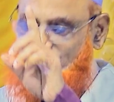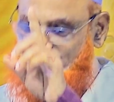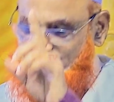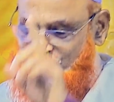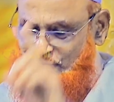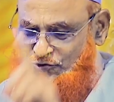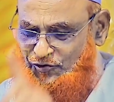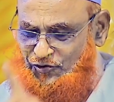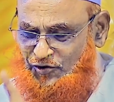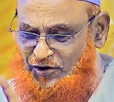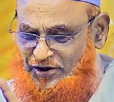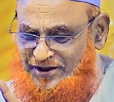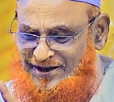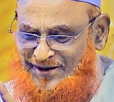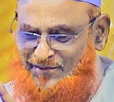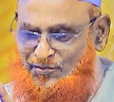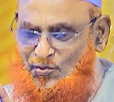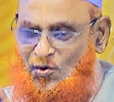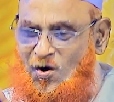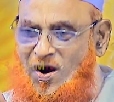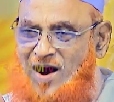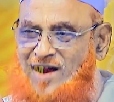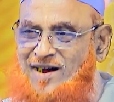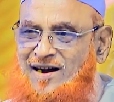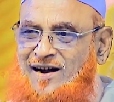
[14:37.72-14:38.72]
শূন্যতে
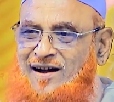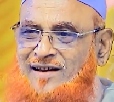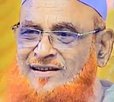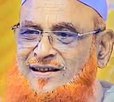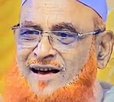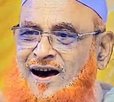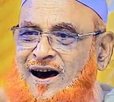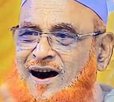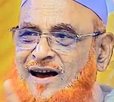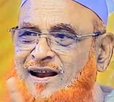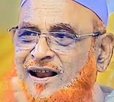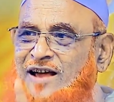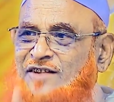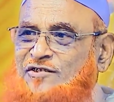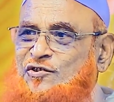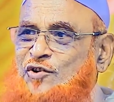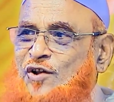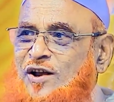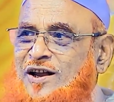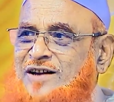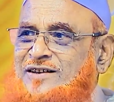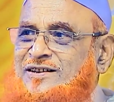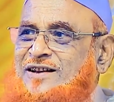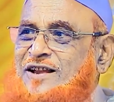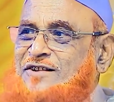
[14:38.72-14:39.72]
মোয়াক্কাদা আর আসর
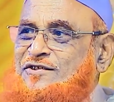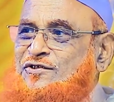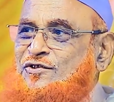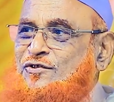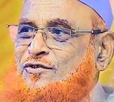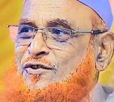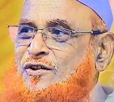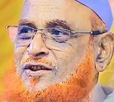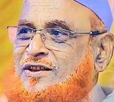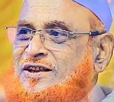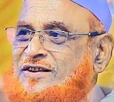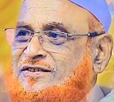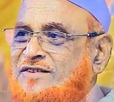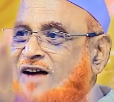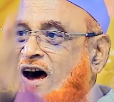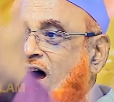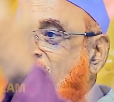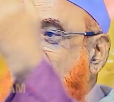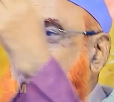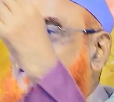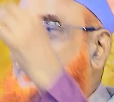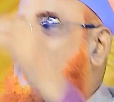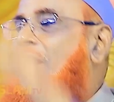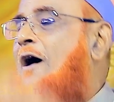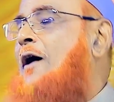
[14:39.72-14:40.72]
একটা শূন্যতে
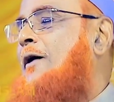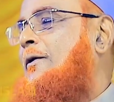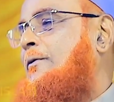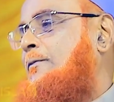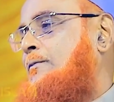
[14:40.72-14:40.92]
জায়দা